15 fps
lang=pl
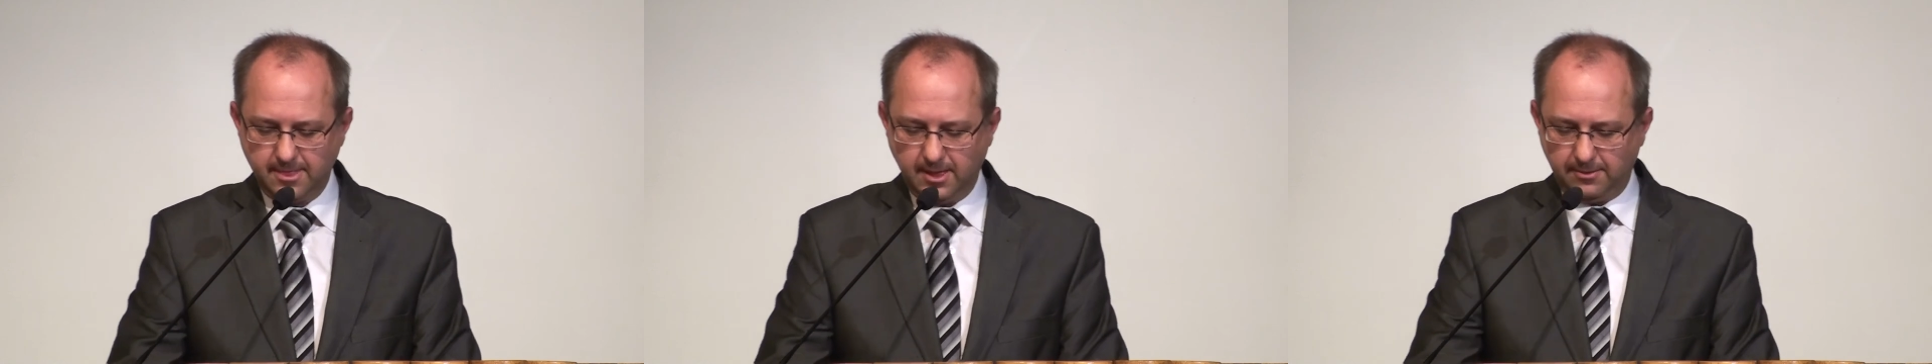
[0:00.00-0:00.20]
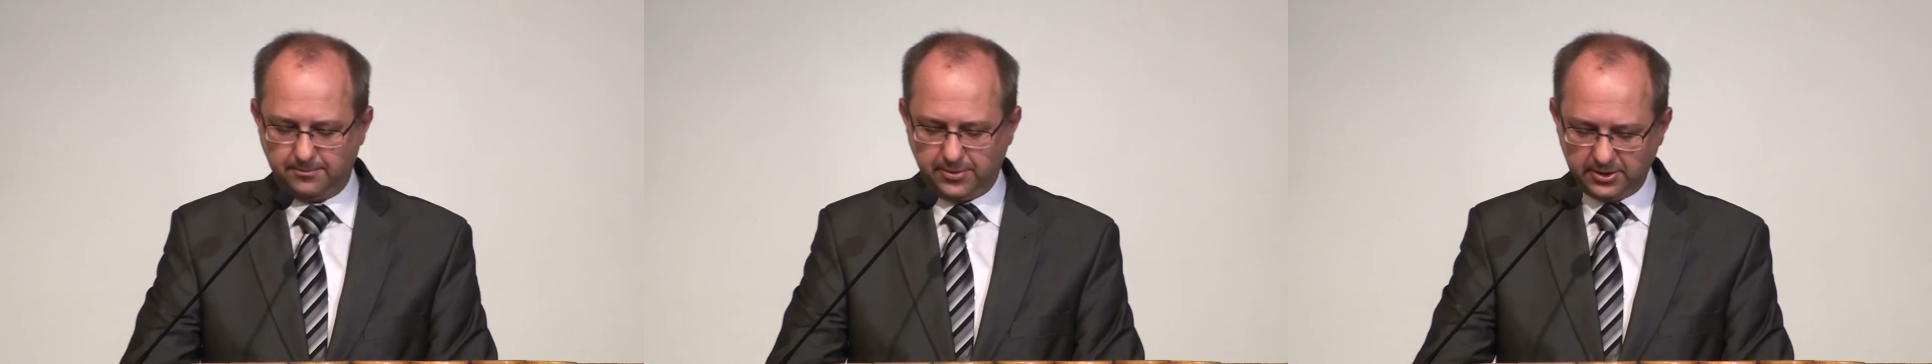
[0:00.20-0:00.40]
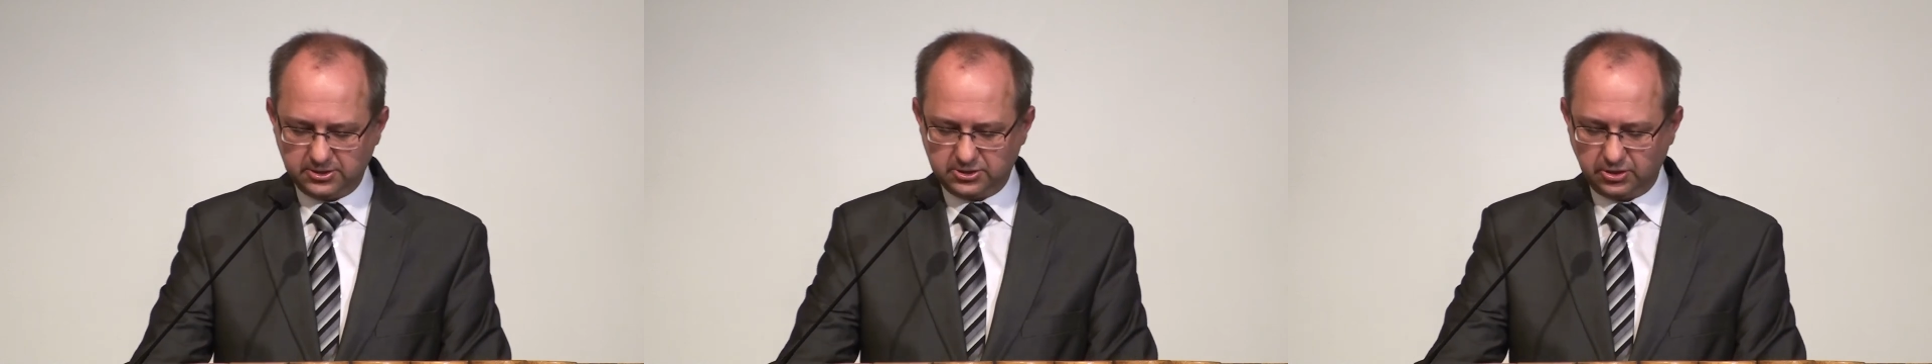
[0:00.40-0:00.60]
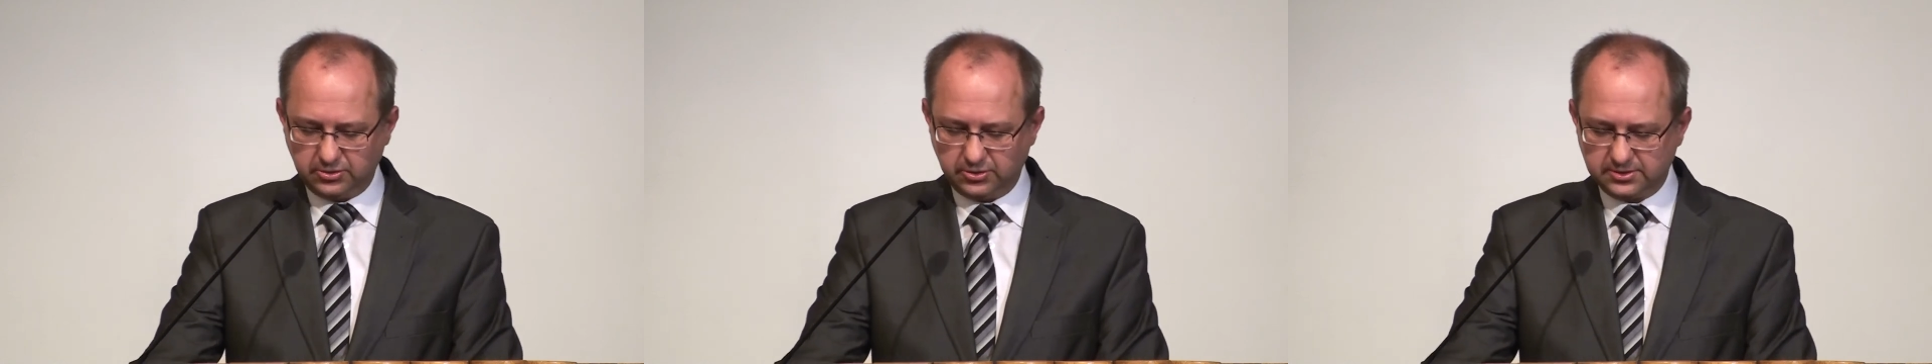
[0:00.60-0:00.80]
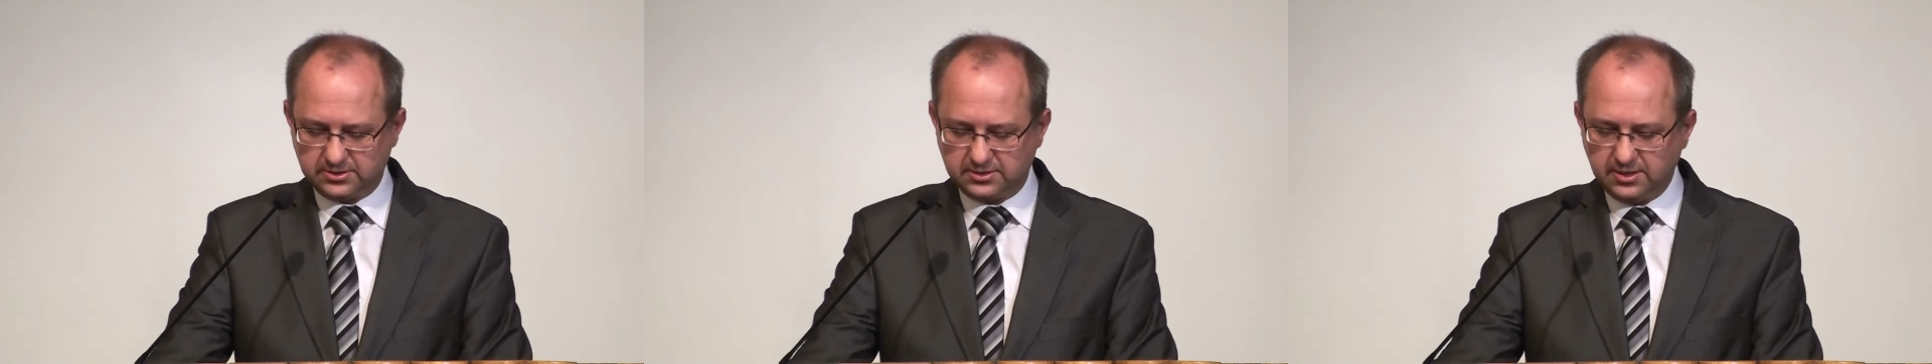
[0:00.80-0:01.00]
a będzie
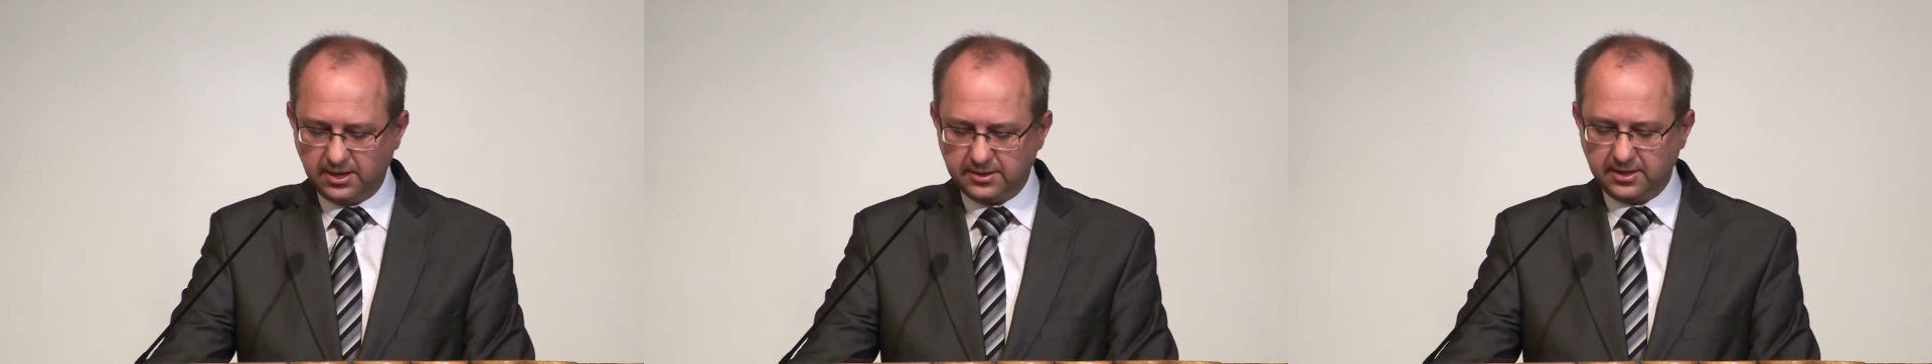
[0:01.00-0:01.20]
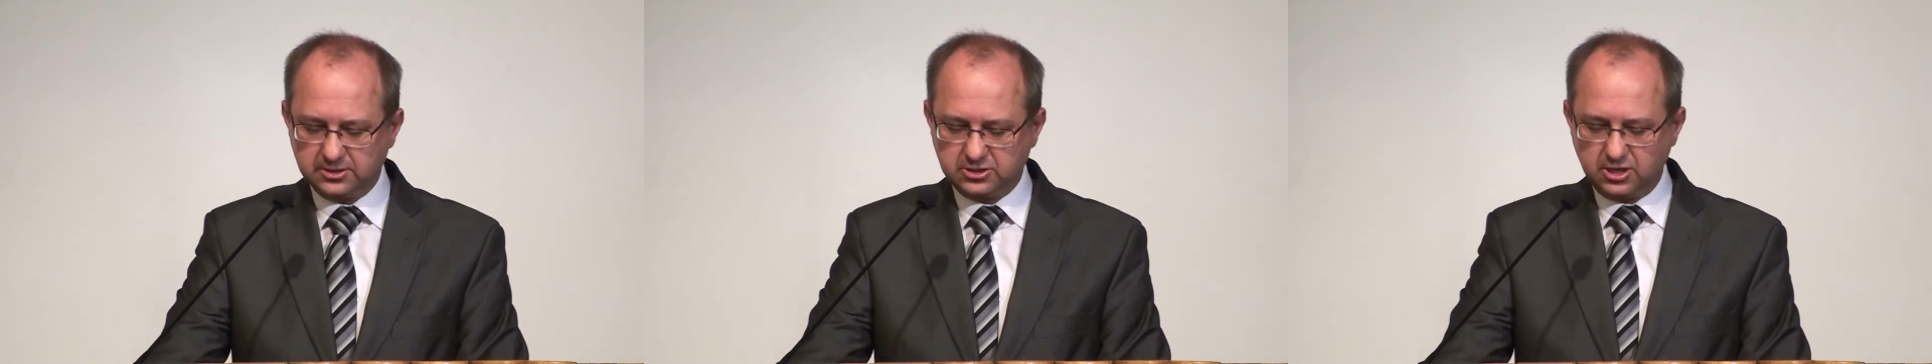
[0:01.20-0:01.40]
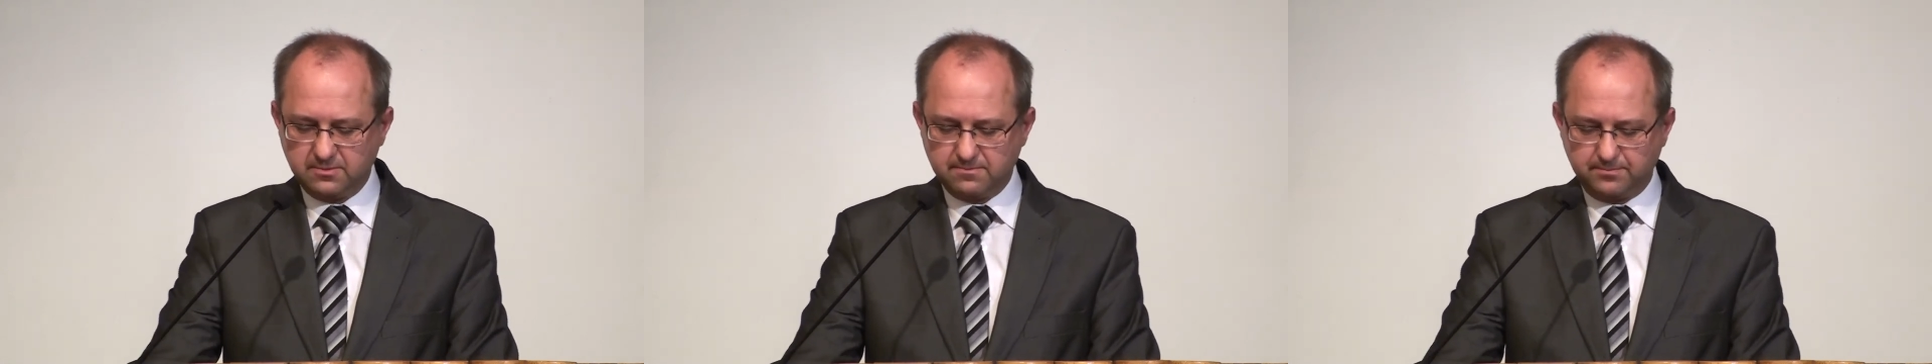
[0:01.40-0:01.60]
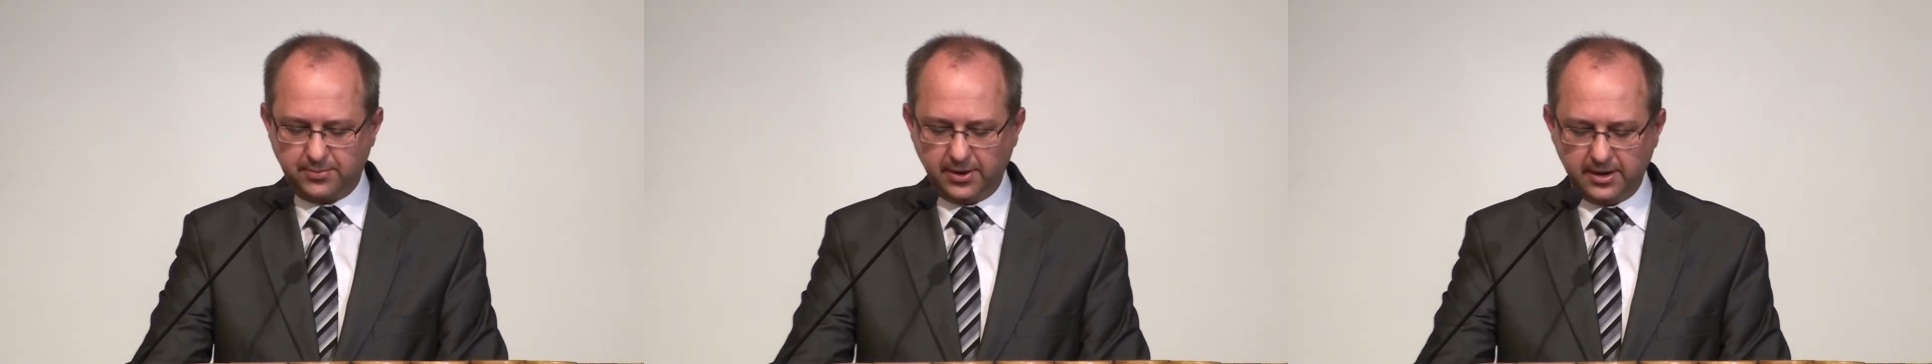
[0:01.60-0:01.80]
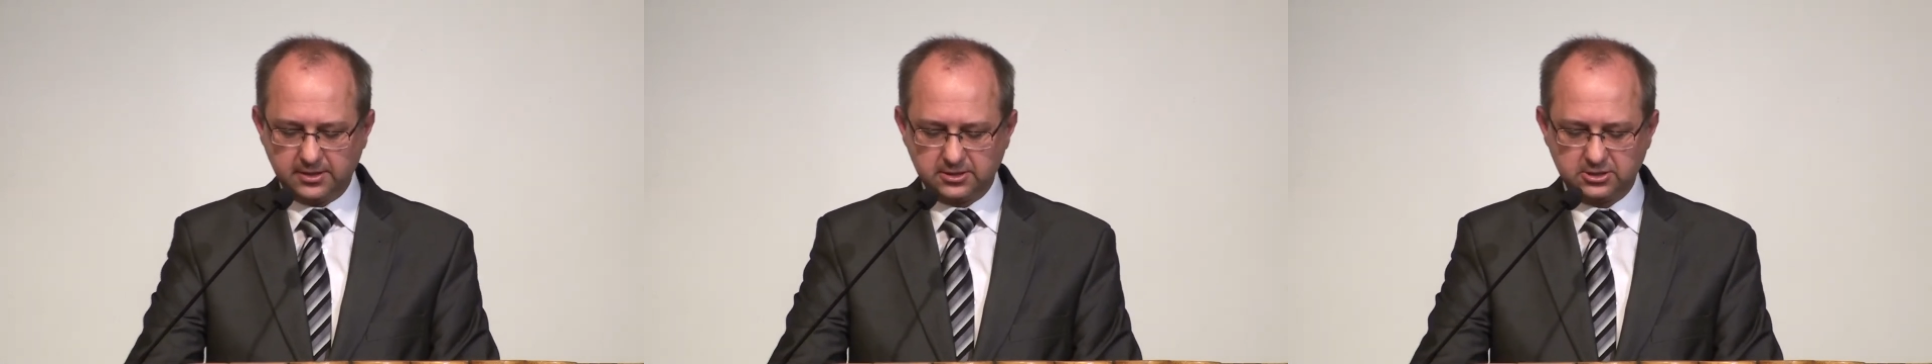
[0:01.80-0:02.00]
ono z dnia na dzień
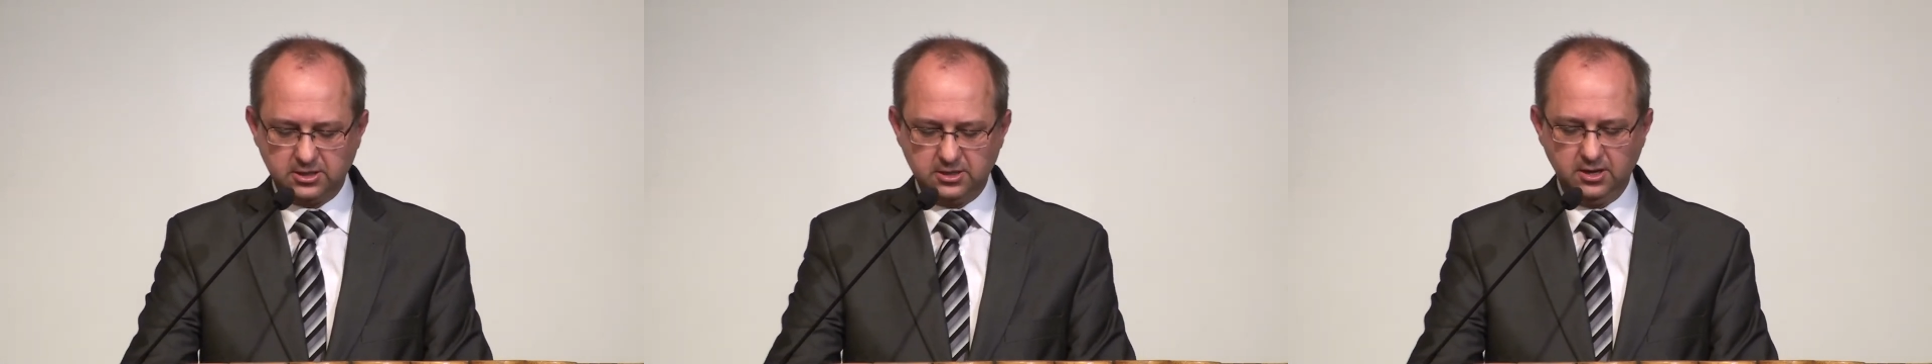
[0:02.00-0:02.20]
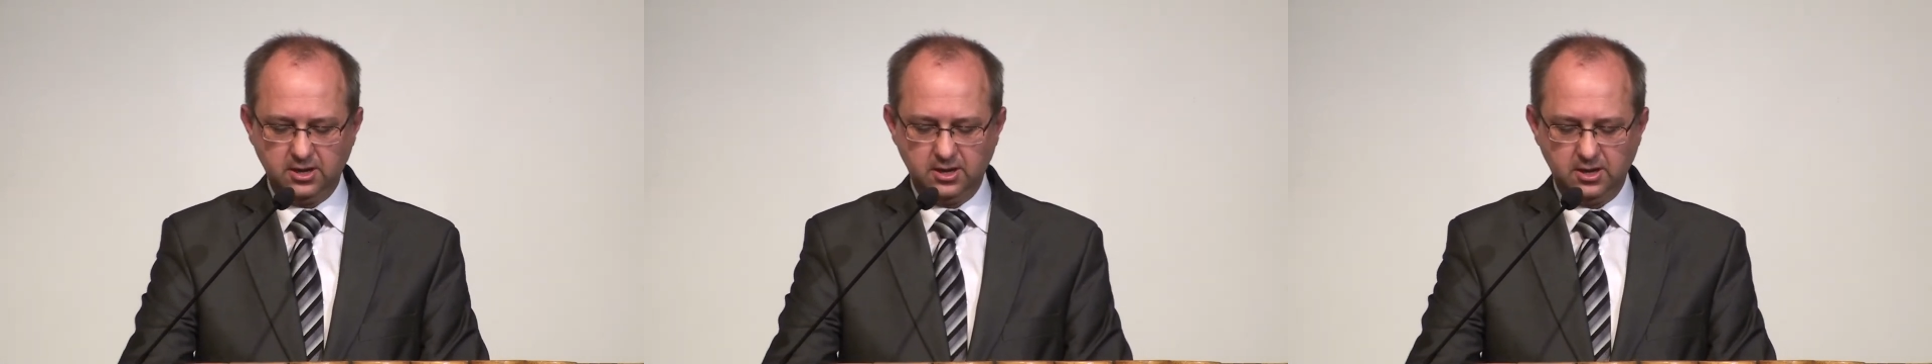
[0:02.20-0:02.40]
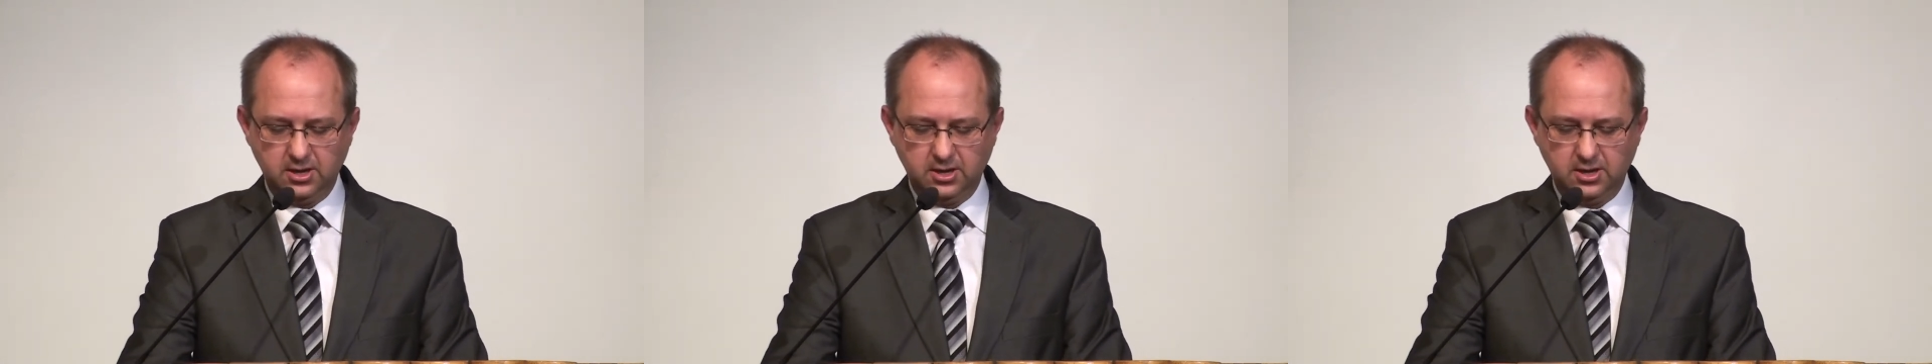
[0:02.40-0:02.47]
bardziej